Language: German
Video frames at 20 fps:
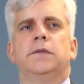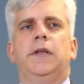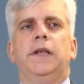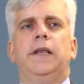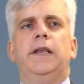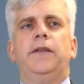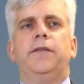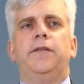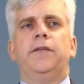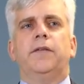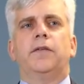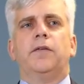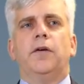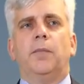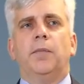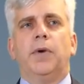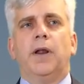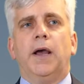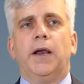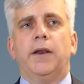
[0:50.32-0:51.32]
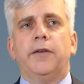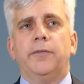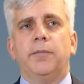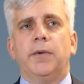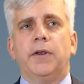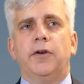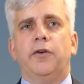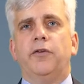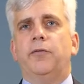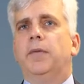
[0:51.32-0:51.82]
ist Compliance
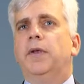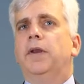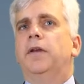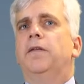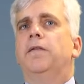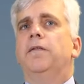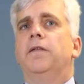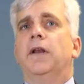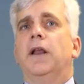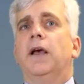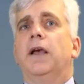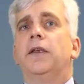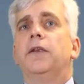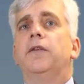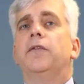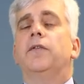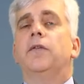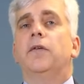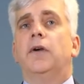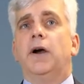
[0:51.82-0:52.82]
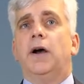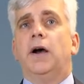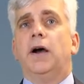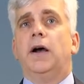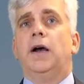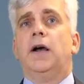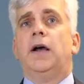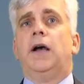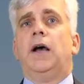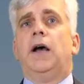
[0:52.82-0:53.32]
Management vielleicht
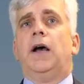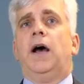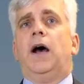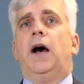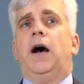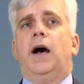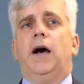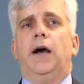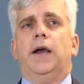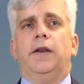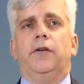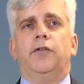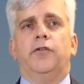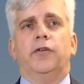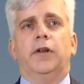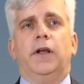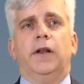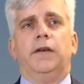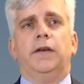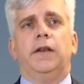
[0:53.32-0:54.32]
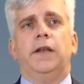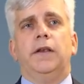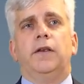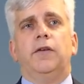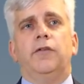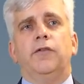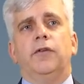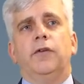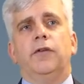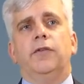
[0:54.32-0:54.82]
sogar ein
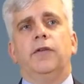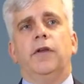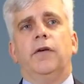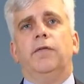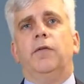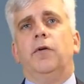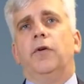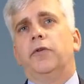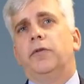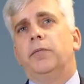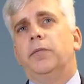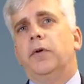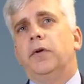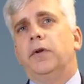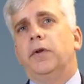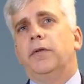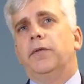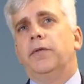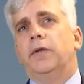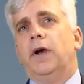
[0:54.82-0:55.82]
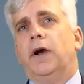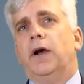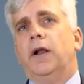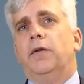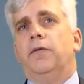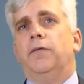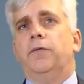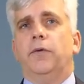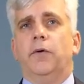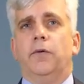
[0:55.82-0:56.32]
strategisches
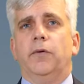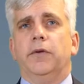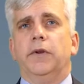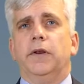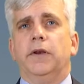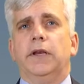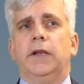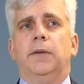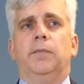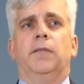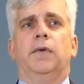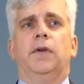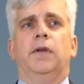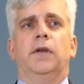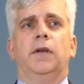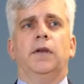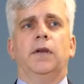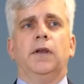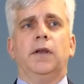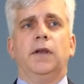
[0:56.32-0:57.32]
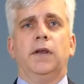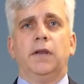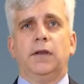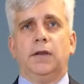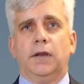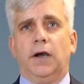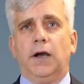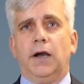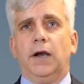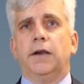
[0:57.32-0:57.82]
Erfolgspotenzial für Unternehmen?
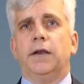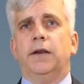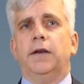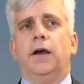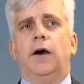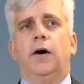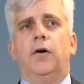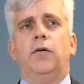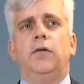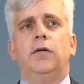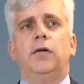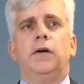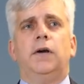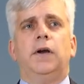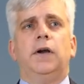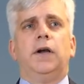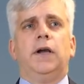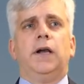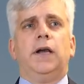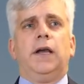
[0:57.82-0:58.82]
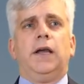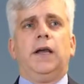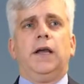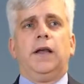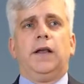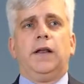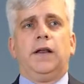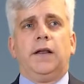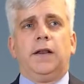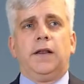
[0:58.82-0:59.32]
Ja, genau.
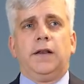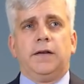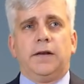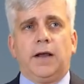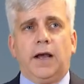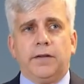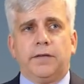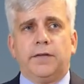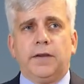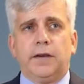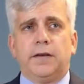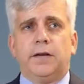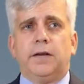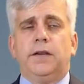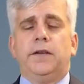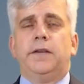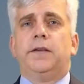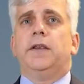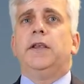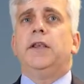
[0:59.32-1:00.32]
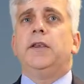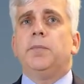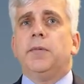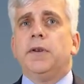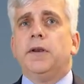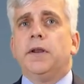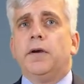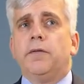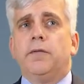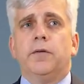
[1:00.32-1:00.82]
Tatsächlich, ich
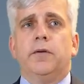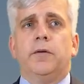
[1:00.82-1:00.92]
bin davon